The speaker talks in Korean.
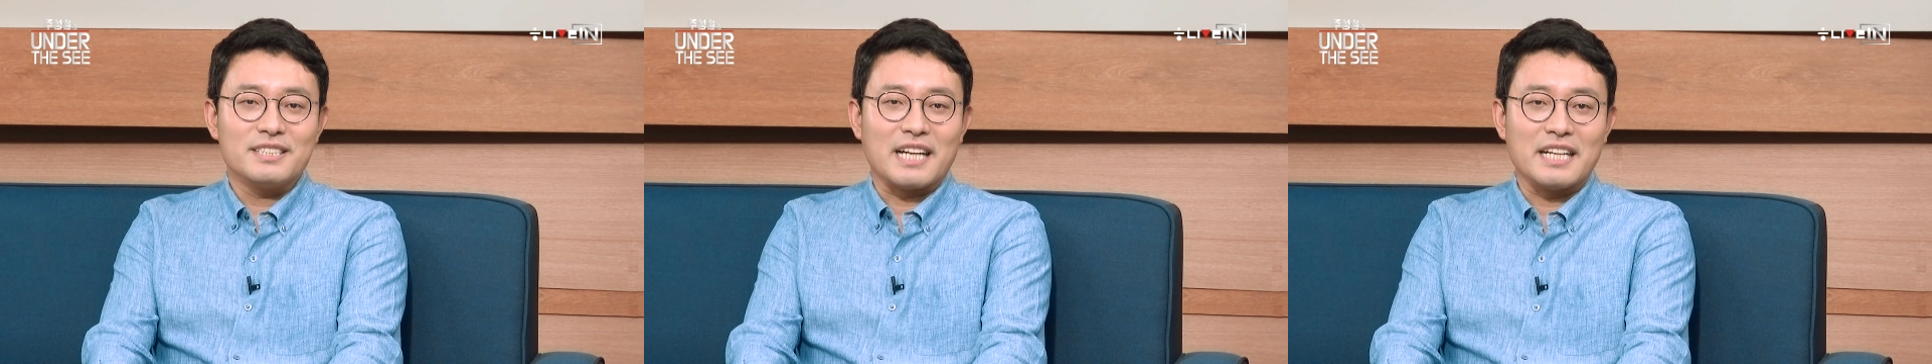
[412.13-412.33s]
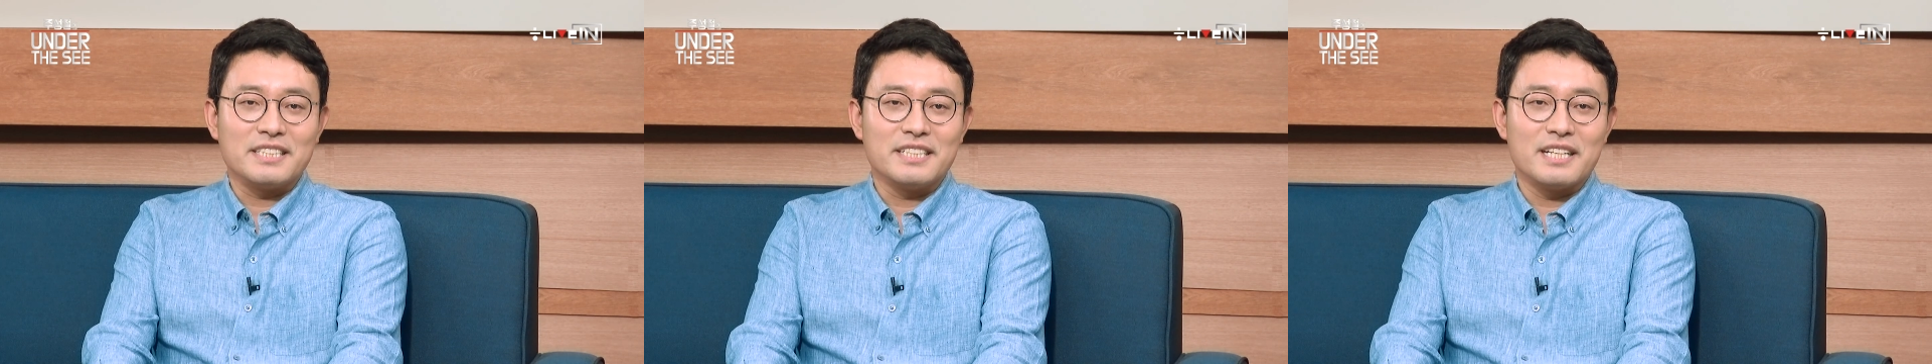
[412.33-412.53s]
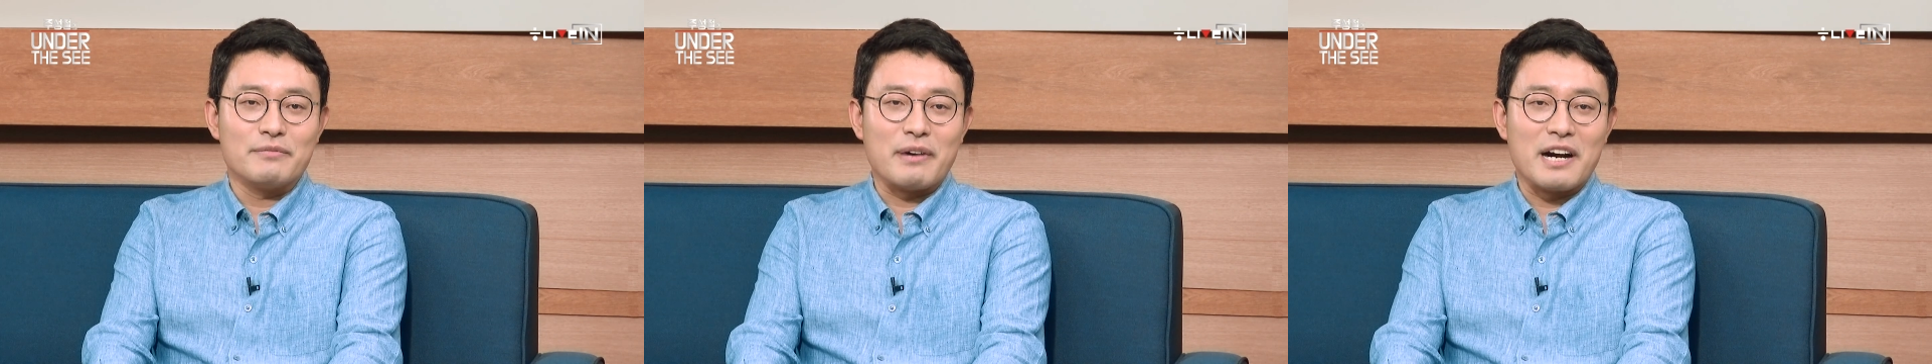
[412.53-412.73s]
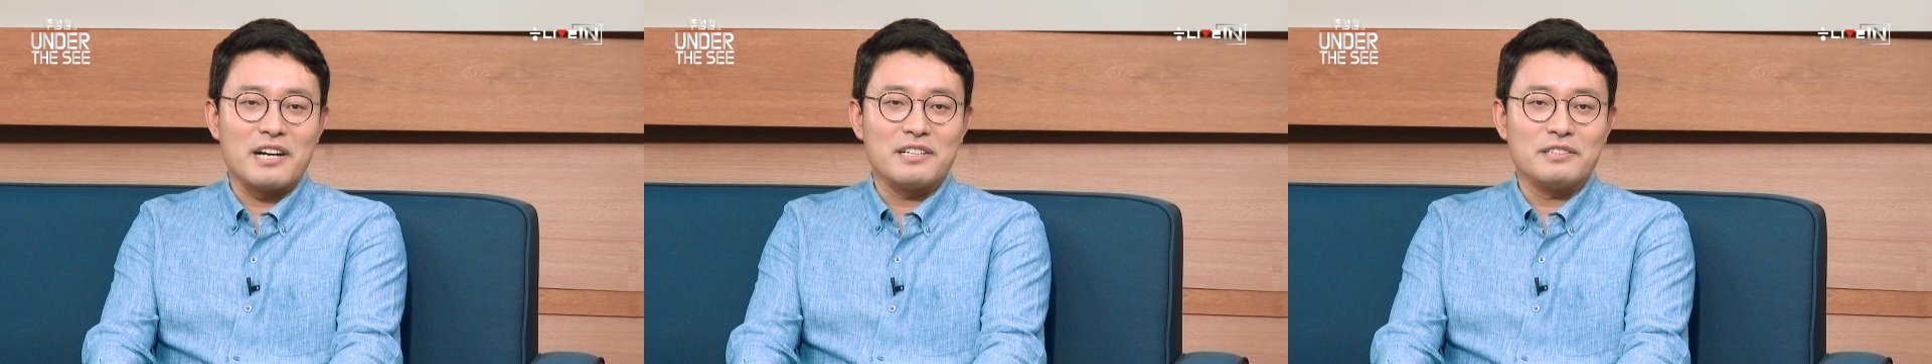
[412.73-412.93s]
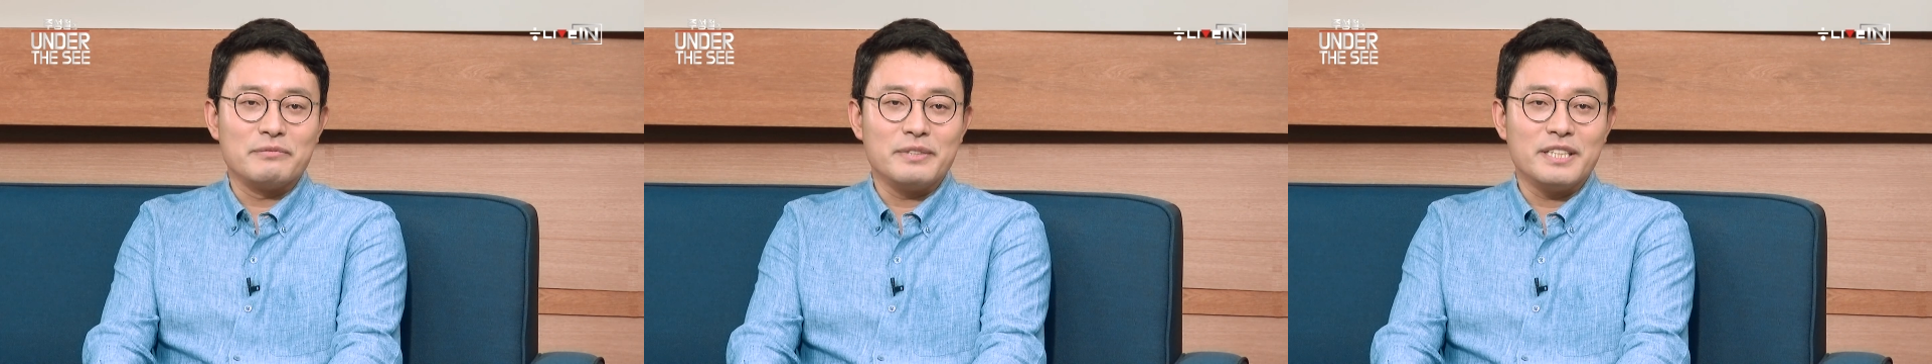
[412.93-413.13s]
자신의
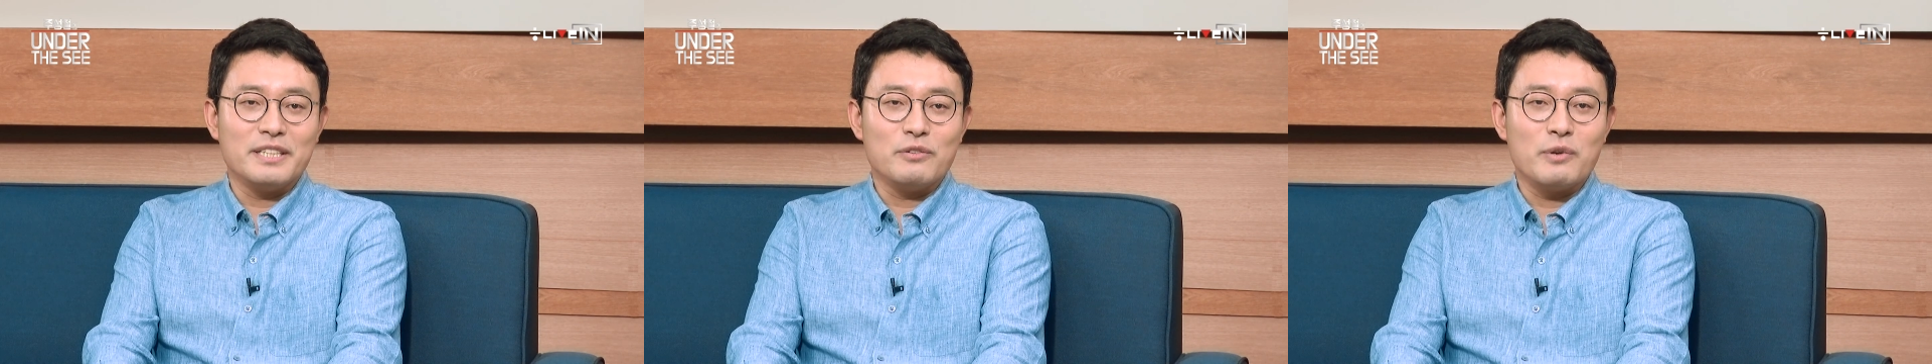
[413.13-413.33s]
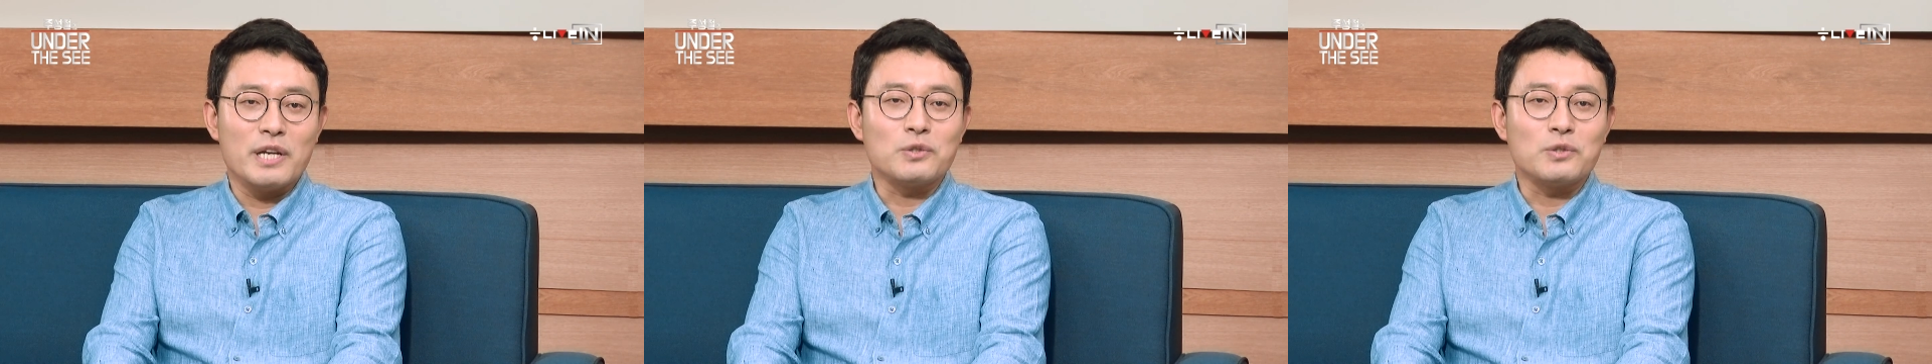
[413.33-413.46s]
마음이